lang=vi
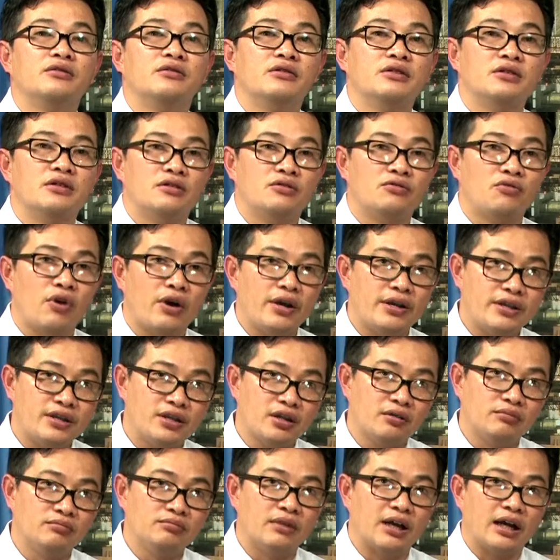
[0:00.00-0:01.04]
nói
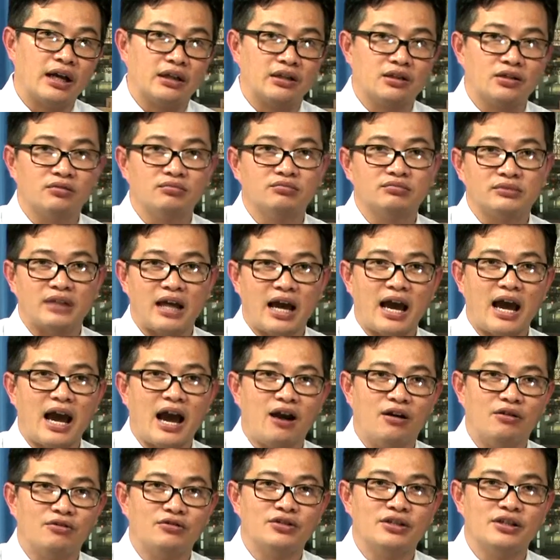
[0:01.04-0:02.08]
chung là chúng ta
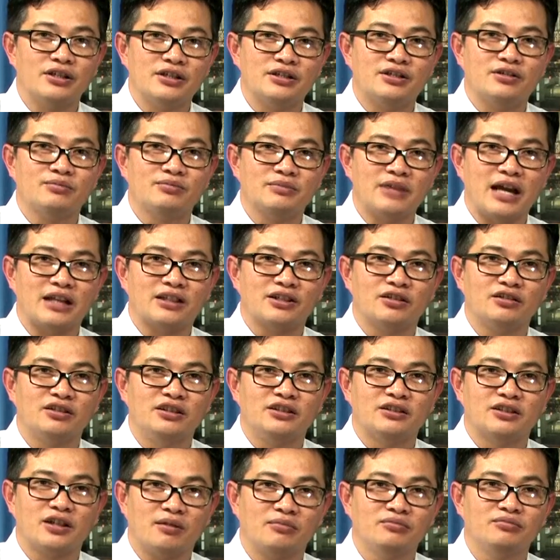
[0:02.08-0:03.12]
hầu như chúng ta sinh
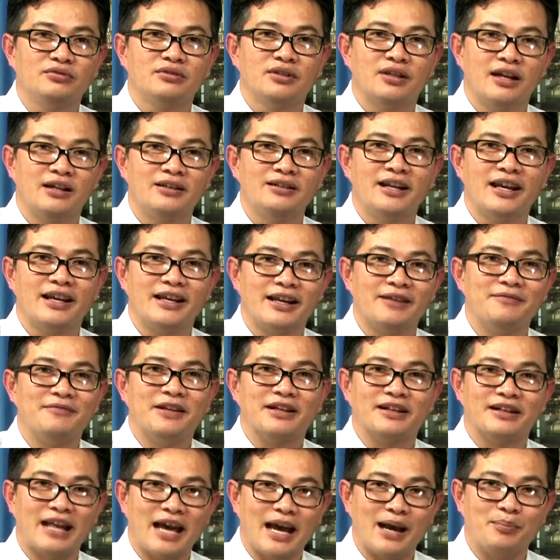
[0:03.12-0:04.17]
sống lớn lên ở
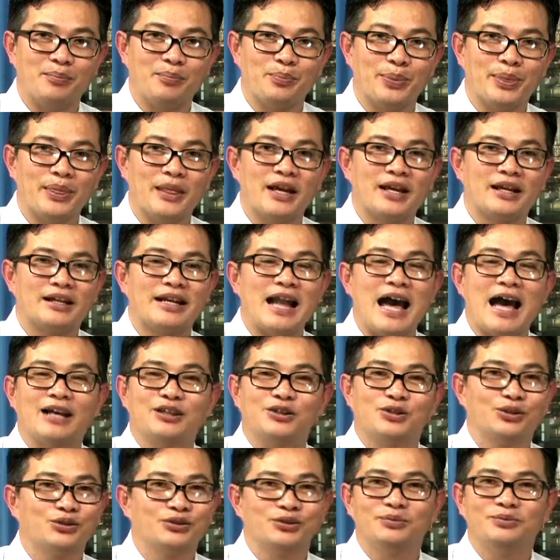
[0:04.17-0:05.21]
Việt Nam đa
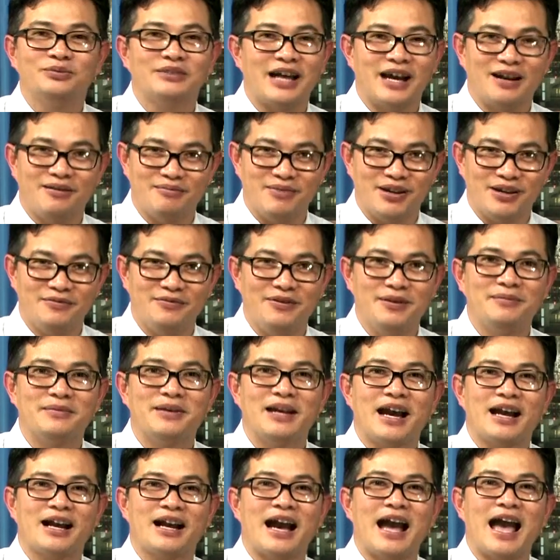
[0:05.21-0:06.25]
số chúng ta bị viêm
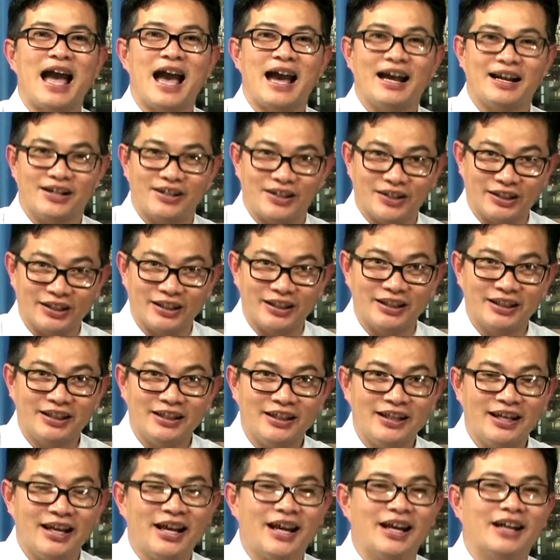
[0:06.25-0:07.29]
gan A rồi
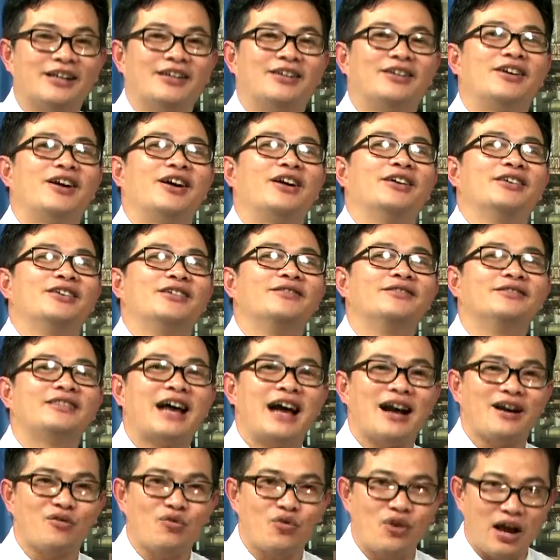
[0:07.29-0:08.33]
hmm. rồi chúng ta
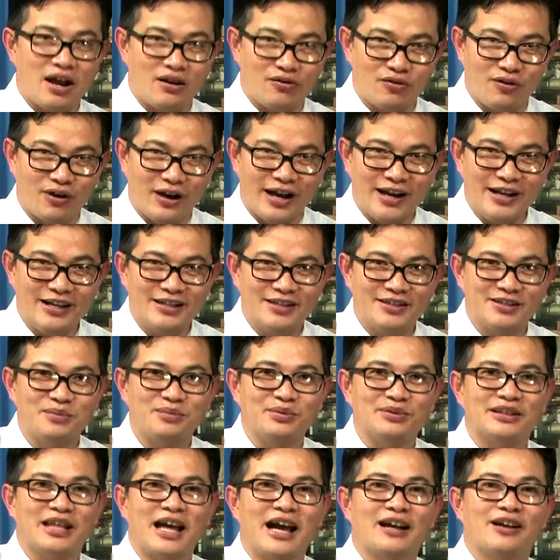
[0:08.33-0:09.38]
qua khỏi chúng
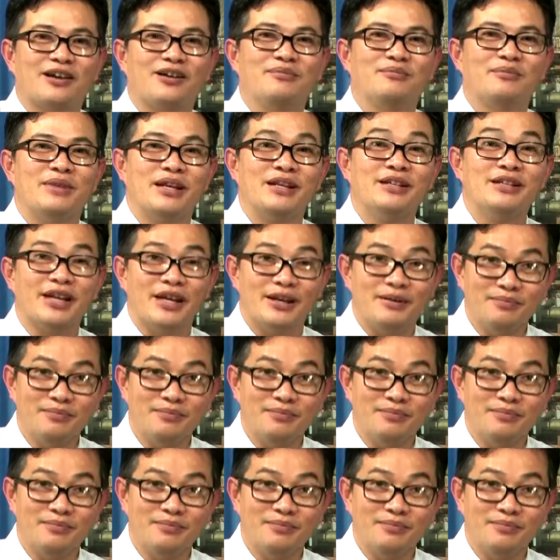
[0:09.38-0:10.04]
ta có miễn nhiễm